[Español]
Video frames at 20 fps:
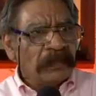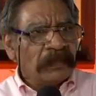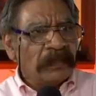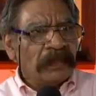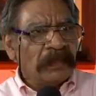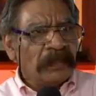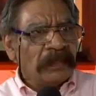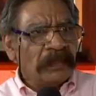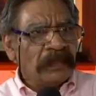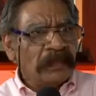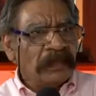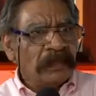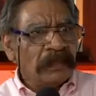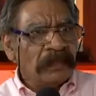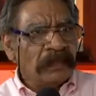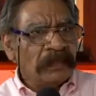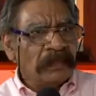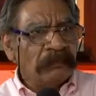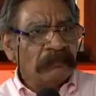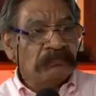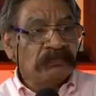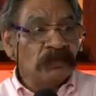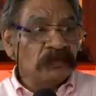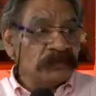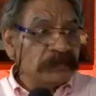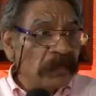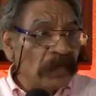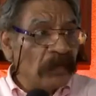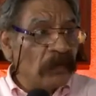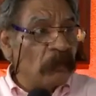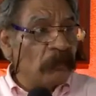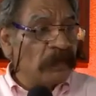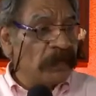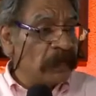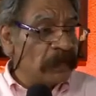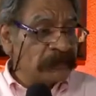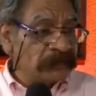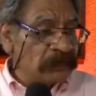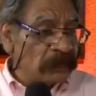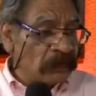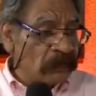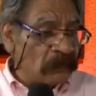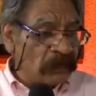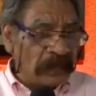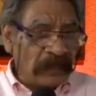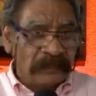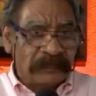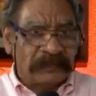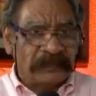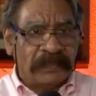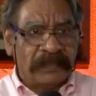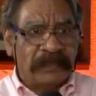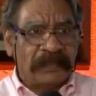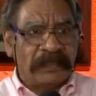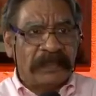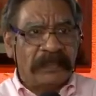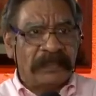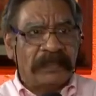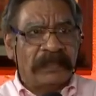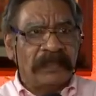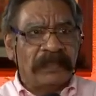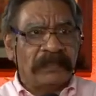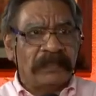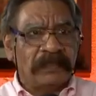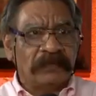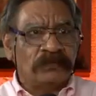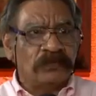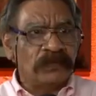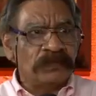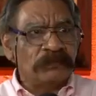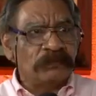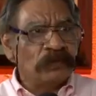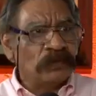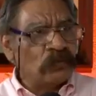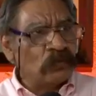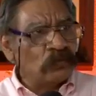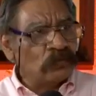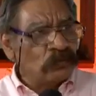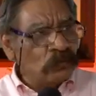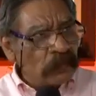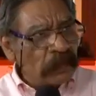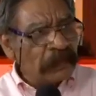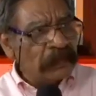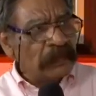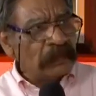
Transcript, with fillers: Eh, no sé, comuníquense con la Secretaría de Turismo y Cultura, que es